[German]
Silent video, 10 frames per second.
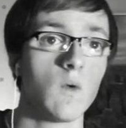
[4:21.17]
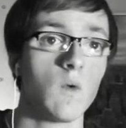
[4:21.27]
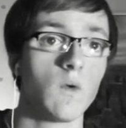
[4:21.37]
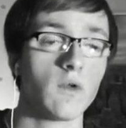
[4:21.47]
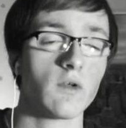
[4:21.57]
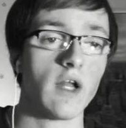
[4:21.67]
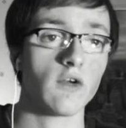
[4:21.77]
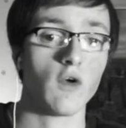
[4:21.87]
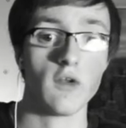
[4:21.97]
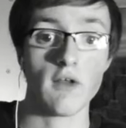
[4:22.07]
Und
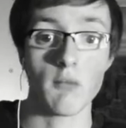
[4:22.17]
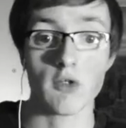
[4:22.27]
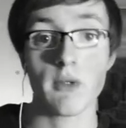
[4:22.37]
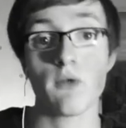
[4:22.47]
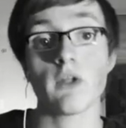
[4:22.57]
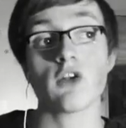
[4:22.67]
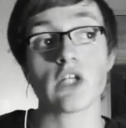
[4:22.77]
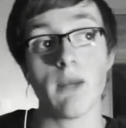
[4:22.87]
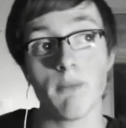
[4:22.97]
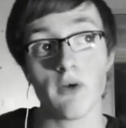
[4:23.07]
dann könnt ihr es auch mal spielen. Und dann
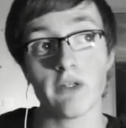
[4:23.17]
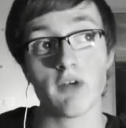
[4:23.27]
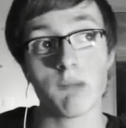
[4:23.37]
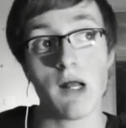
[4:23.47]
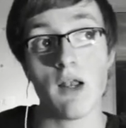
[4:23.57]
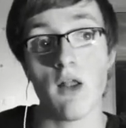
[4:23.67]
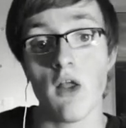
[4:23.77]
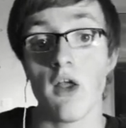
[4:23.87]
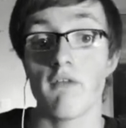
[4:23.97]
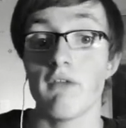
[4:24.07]
schreibt mir doch einfach mal,
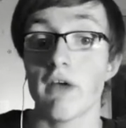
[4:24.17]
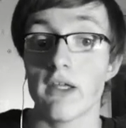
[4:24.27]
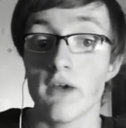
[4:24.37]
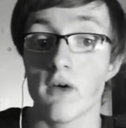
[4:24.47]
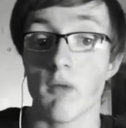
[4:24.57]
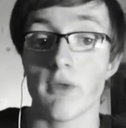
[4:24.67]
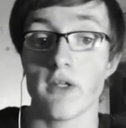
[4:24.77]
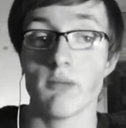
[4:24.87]
wie weit ihr gekommen seid.